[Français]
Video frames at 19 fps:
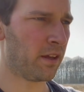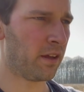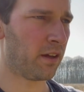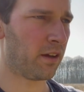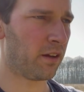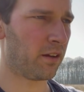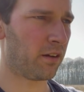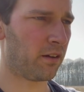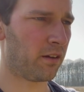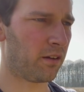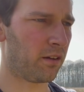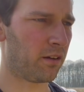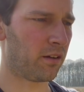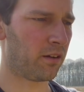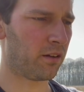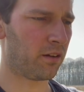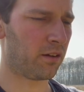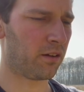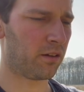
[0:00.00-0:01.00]

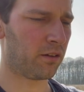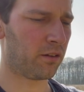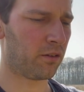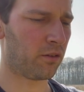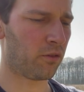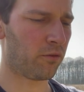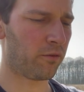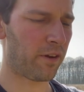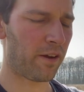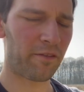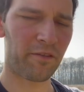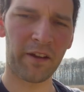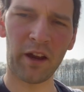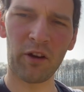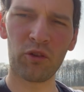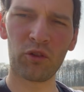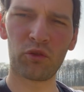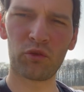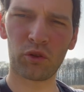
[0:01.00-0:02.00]
on va
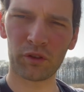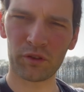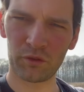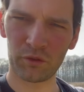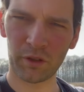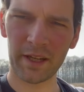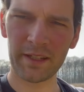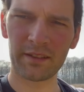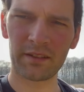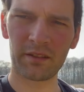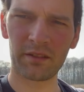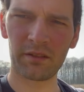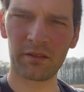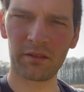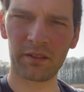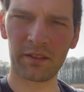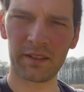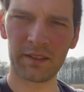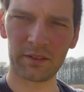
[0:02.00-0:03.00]
faire le tour du reste
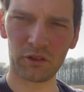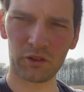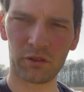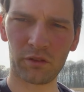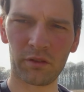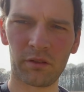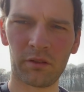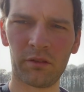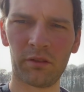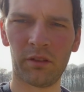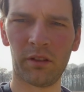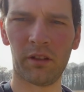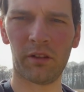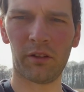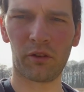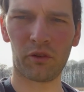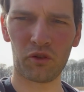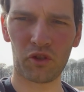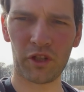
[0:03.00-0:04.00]
des autres
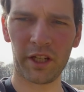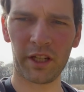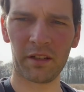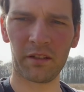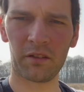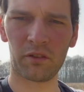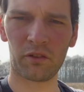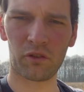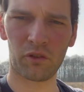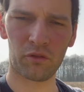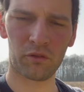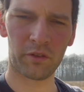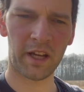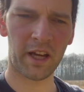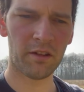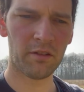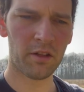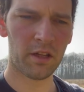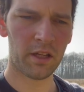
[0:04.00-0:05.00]
ruchers que l'on
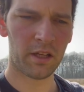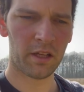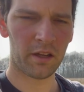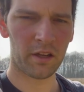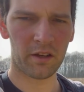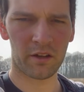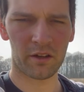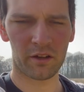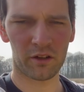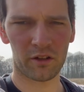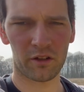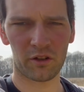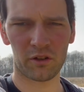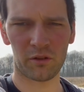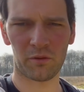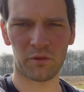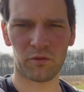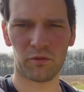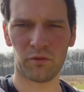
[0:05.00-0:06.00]
a.
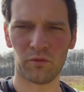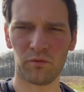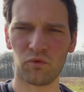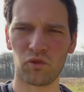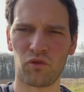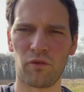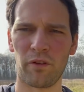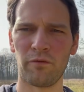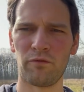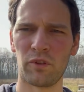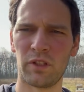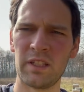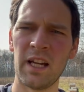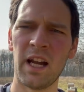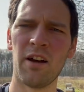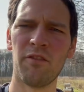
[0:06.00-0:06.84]
Euh, je vais vous tenir